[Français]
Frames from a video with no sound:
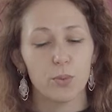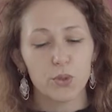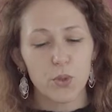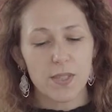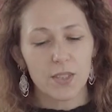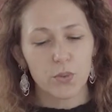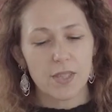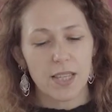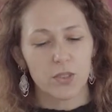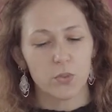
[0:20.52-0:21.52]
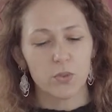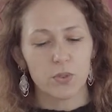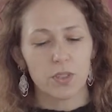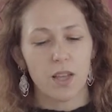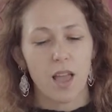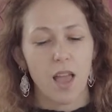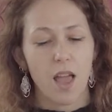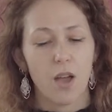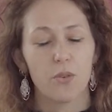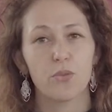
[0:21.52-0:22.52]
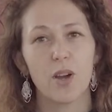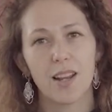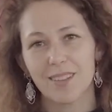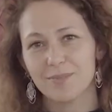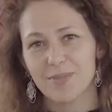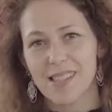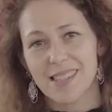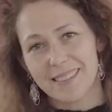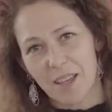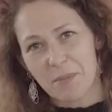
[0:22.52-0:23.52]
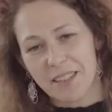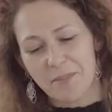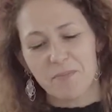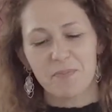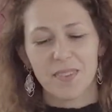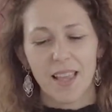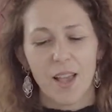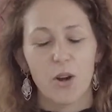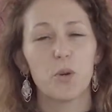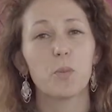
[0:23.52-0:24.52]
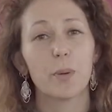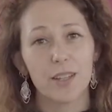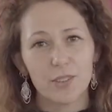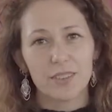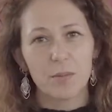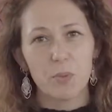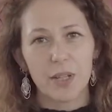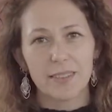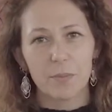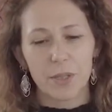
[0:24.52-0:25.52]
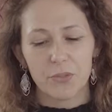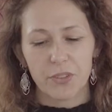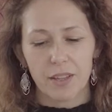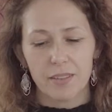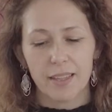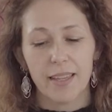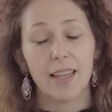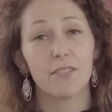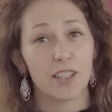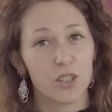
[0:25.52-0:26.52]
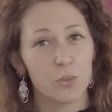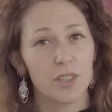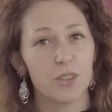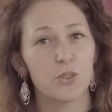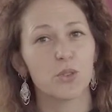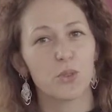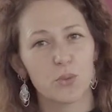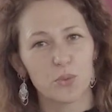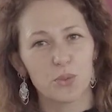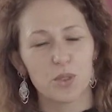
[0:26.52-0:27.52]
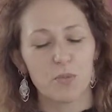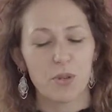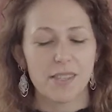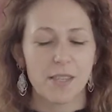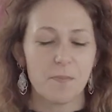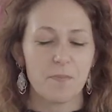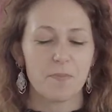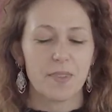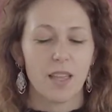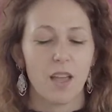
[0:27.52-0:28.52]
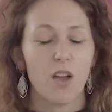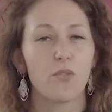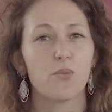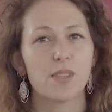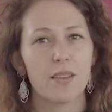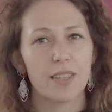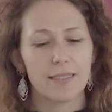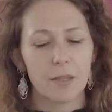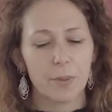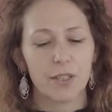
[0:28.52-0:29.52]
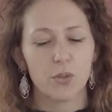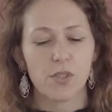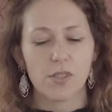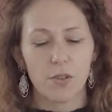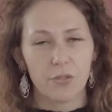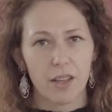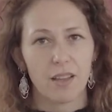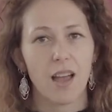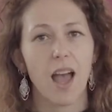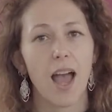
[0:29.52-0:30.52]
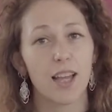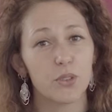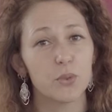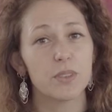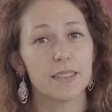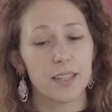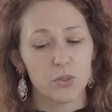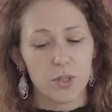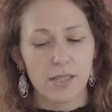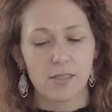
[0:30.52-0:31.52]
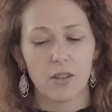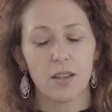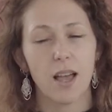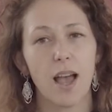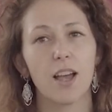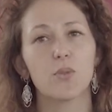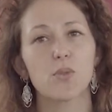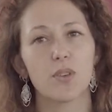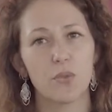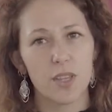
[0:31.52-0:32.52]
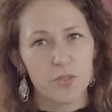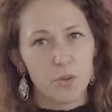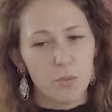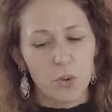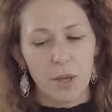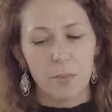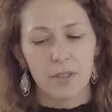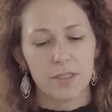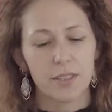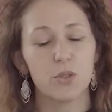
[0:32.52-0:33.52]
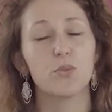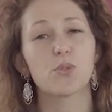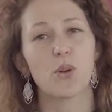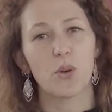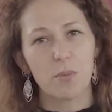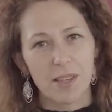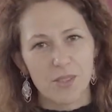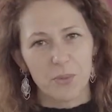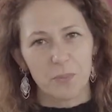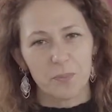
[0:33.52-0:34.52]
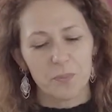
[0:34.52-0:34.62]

Bonjour à toutes et à tous. Voilà, c'est terminé. Le printemps des poètes a pris fin et avec lui notre concours de poésie. Vous avez été près de 120, adultes et adolescents, à nous envoyer vos poèmes et nous vous en remercions.